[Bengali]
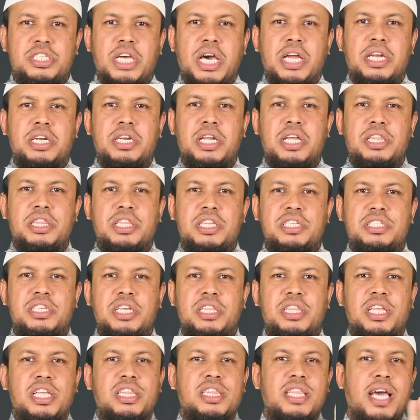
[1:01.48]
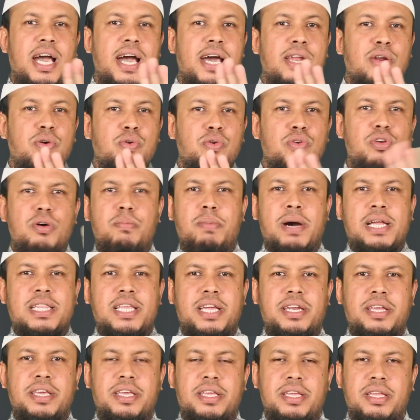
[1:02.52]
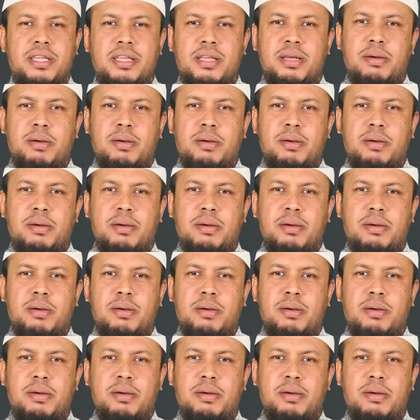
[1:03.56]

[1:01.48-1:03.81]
জান্নাতে যেতে তার কোনো বাধা নেই